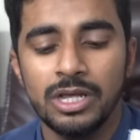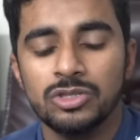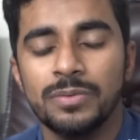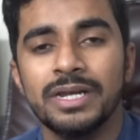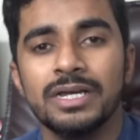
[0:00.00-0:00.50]

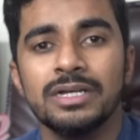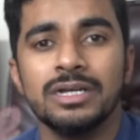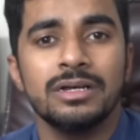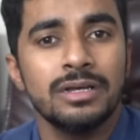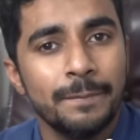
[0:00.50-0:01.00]
तो बेटा
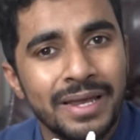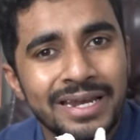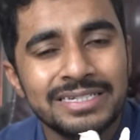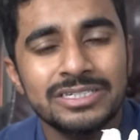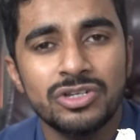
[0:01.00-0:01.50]

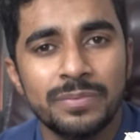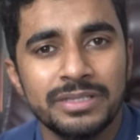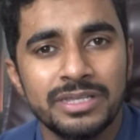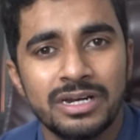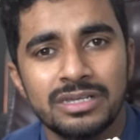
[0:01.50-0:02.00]
पहली चीज़ जो आपने
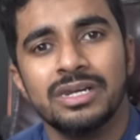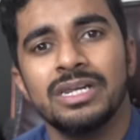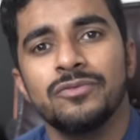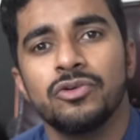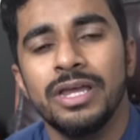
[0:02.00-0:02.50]
तैयारी करनी
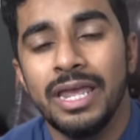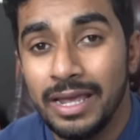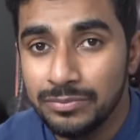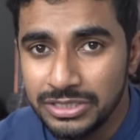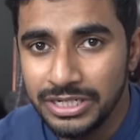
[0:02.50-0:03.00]
है वो है
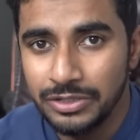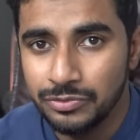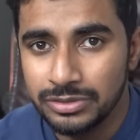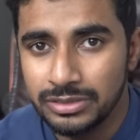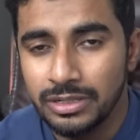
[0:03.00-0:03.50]

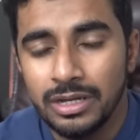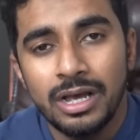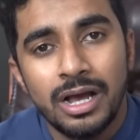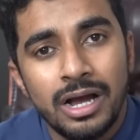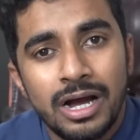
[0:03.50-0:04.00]
एम
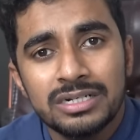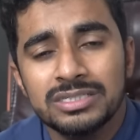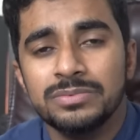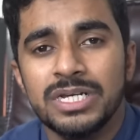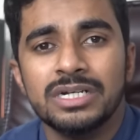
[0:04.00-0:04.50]
हर
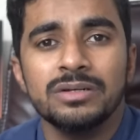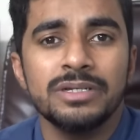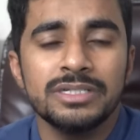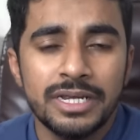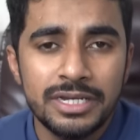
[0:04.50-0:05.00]
सब्जेक्ट में
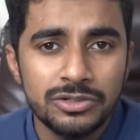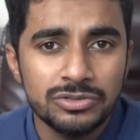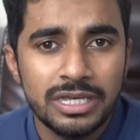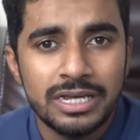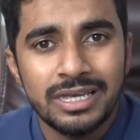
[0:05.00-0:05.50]
यही
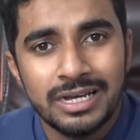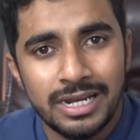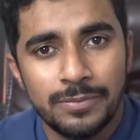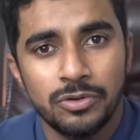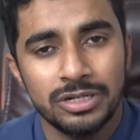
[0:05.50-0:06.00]
होता है कि अगर
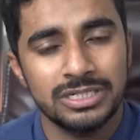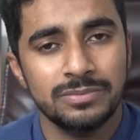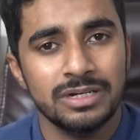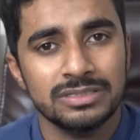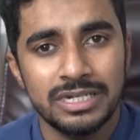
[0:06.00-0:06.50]
आप लोग अच्छे
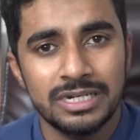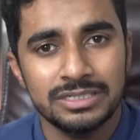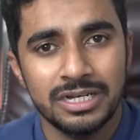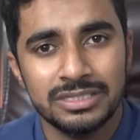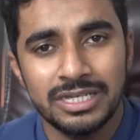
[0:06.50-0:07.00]
मार्क्स लेना
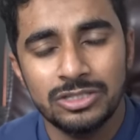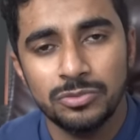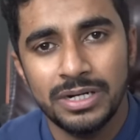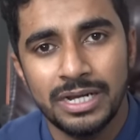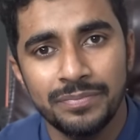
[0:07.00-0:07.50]
चाहते हैं तो
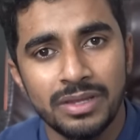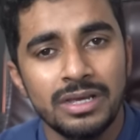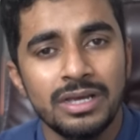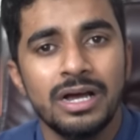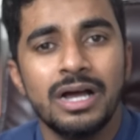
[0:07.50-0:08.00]
बेटा
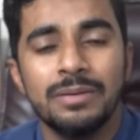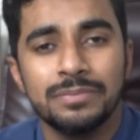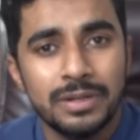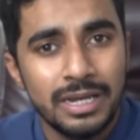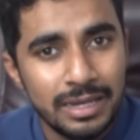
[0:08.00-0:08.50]

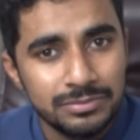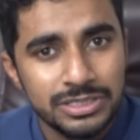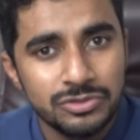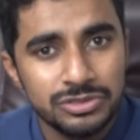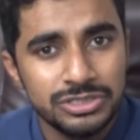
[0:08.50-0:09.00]
अपने एम
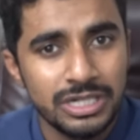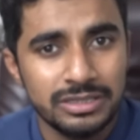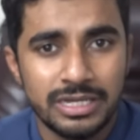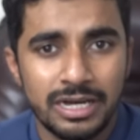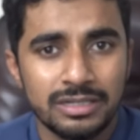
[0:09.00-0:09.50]
सी
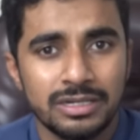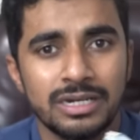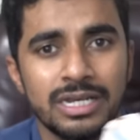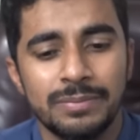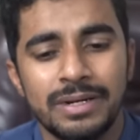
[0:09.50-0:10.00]
तैयार
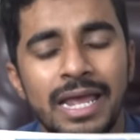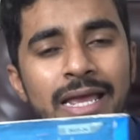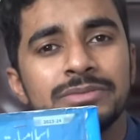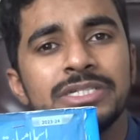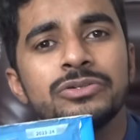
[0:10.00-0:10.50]
करने हैं बेटा
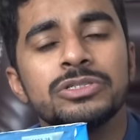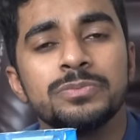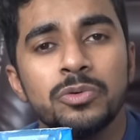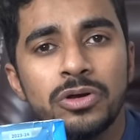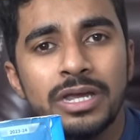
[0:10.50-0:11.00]
एम सी
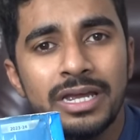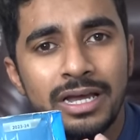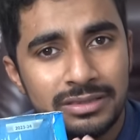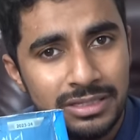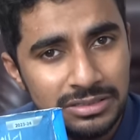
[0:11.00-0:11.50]
बुक के
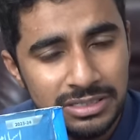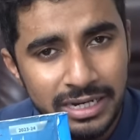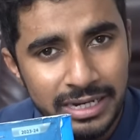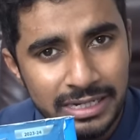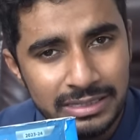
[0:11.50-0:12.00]
अंदर से
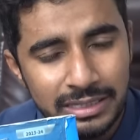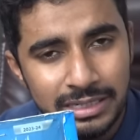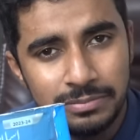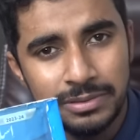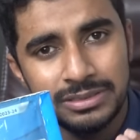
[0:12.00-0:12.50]
आएंगे
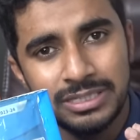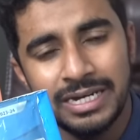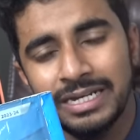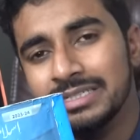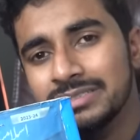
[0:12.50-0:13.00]
तकरीबन
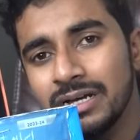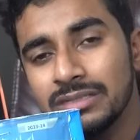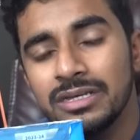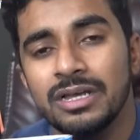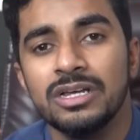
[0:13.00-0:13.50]
छः या
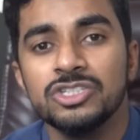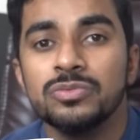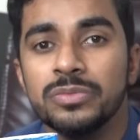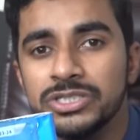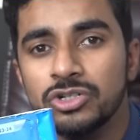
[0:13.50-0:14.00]
सात जो
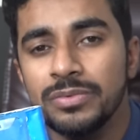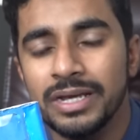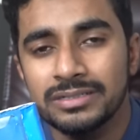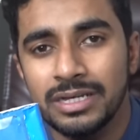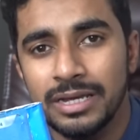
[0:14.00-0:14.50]
मशकों में एम